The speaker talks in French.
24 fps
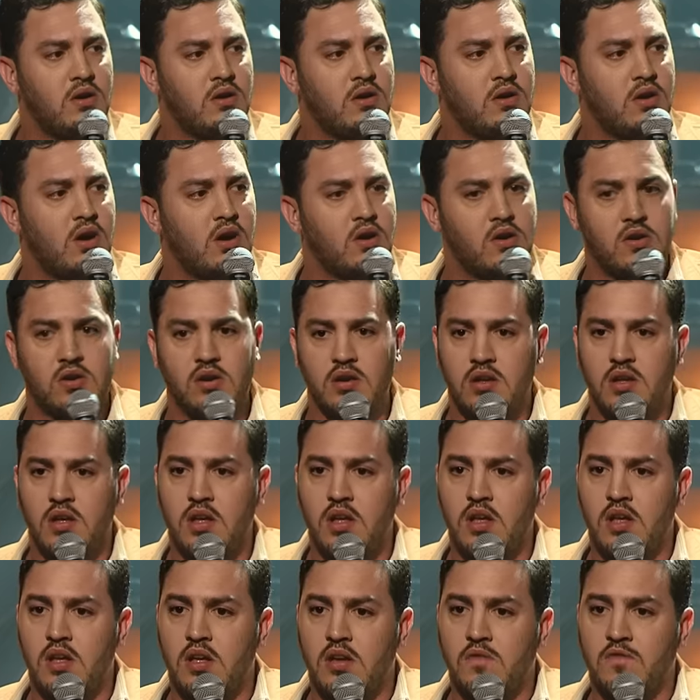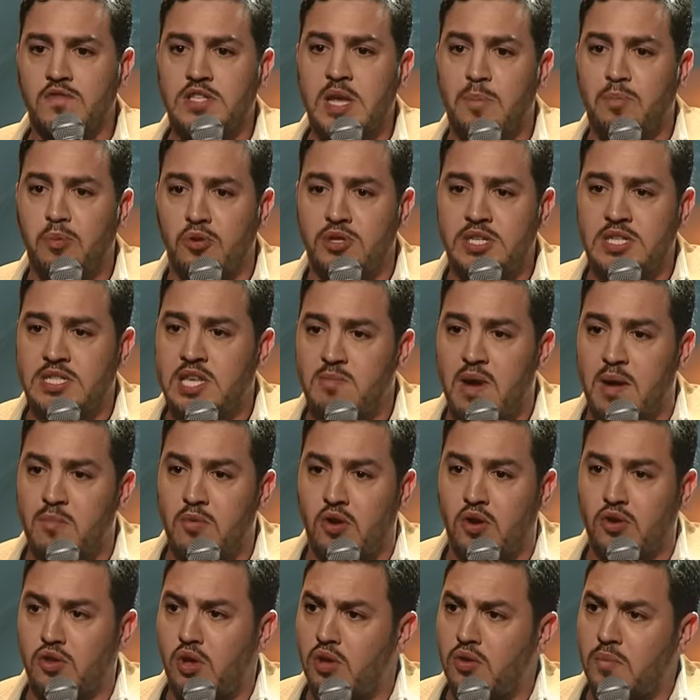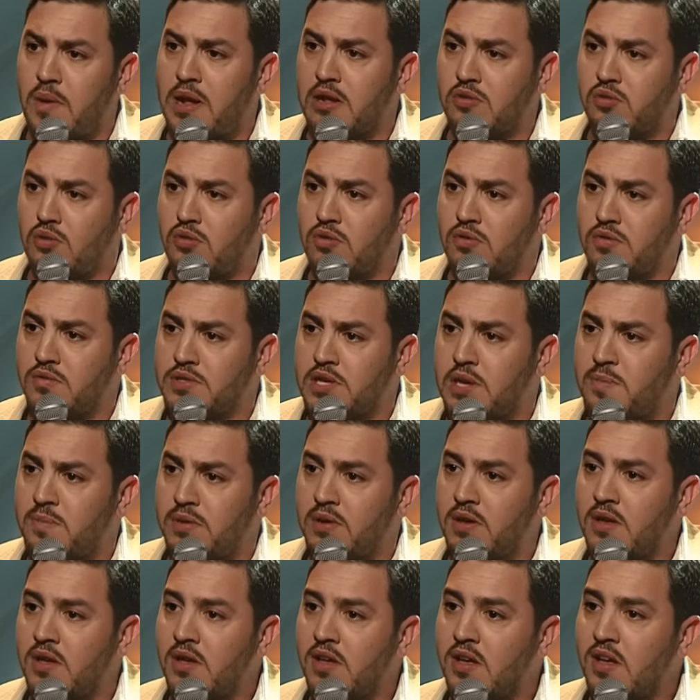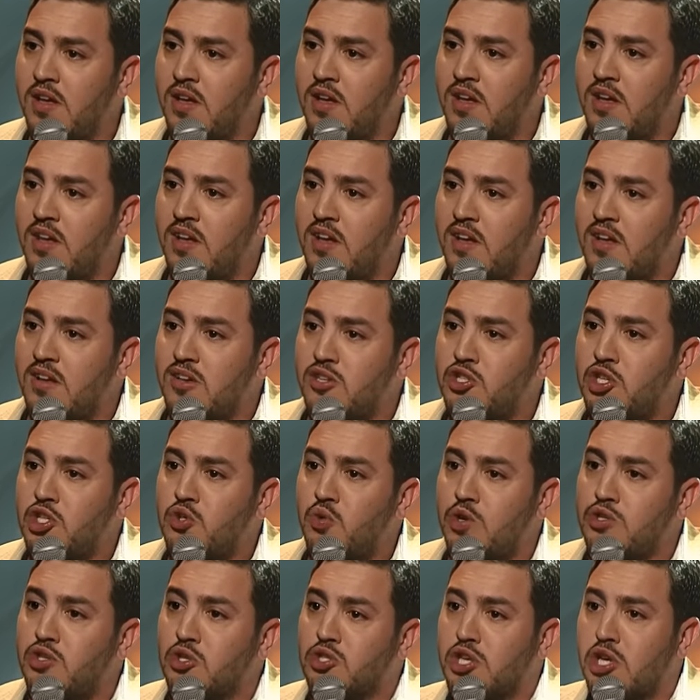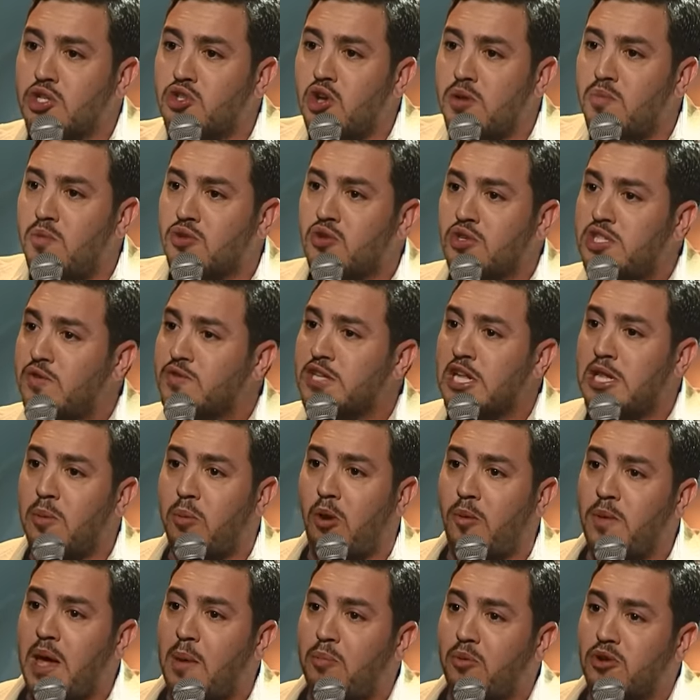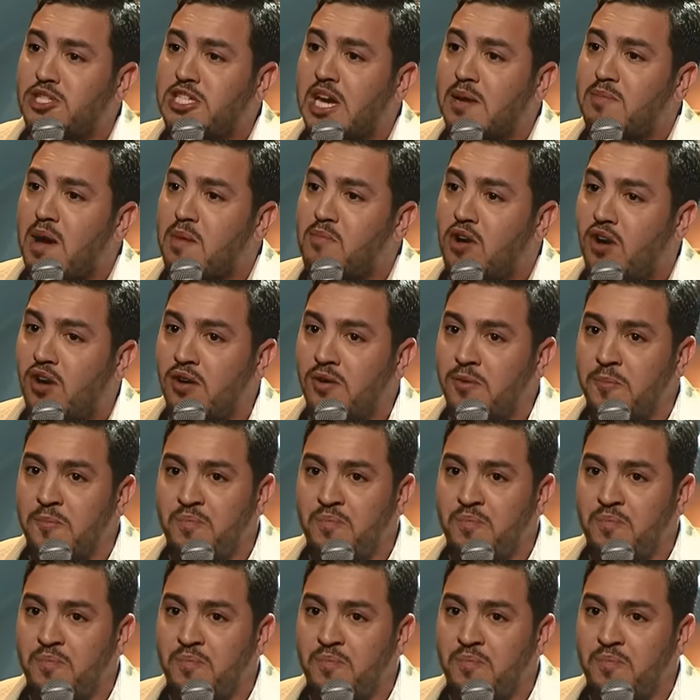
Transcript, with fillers: oh. Vous applaudissez ma mort, non, moi, trop. Vous J'ai joué ce qu'ils dans le monde entier. Vous êtes les premiers à applaudir ma mort.